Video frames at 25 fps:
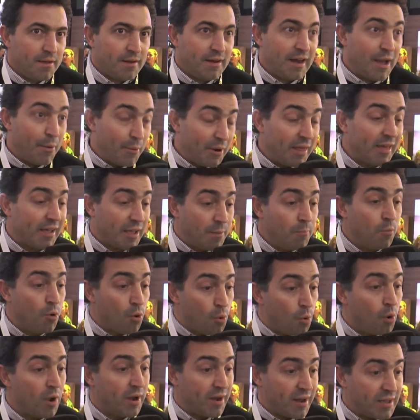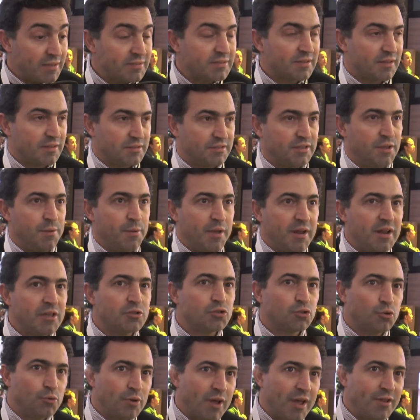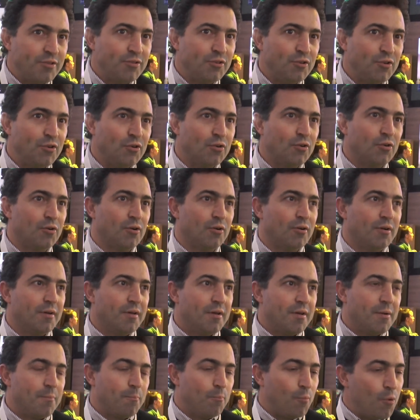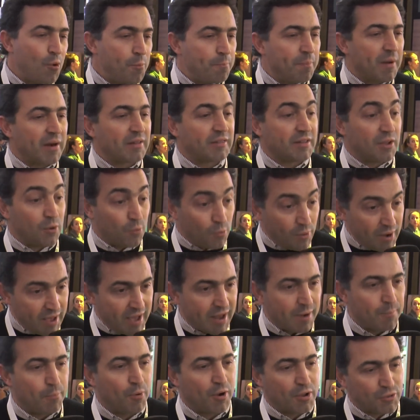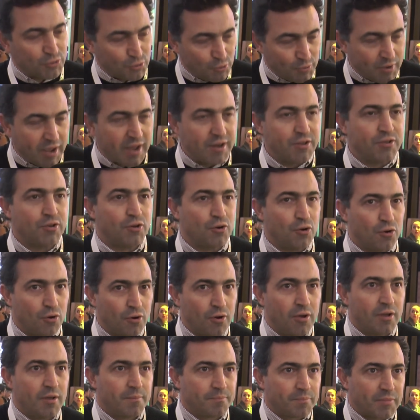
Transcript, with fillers: La verdad que muy buenas, si bien es un año muy particular, porque es un año